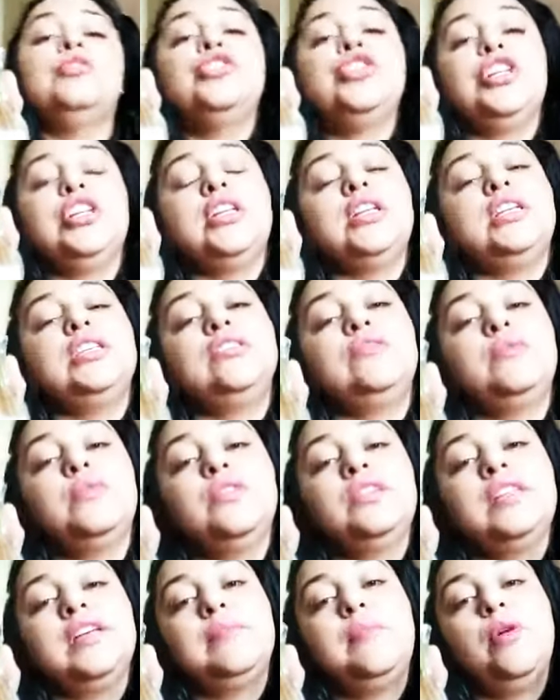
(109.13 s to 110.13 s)
de início
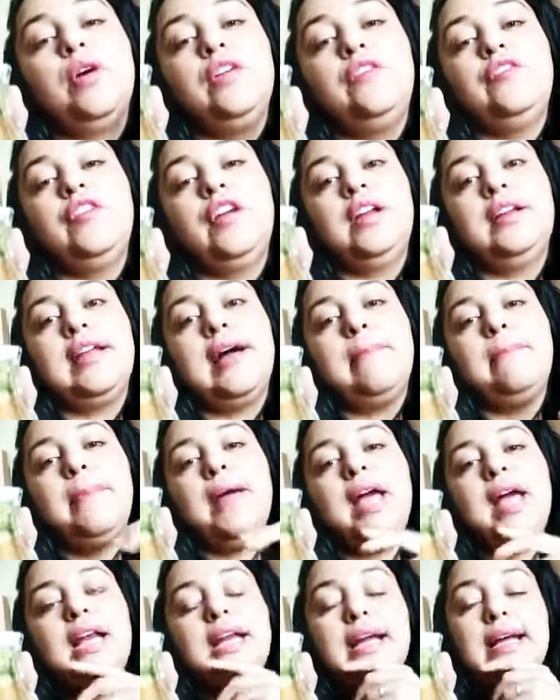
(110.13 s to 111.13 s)
você borrifa ele na pele,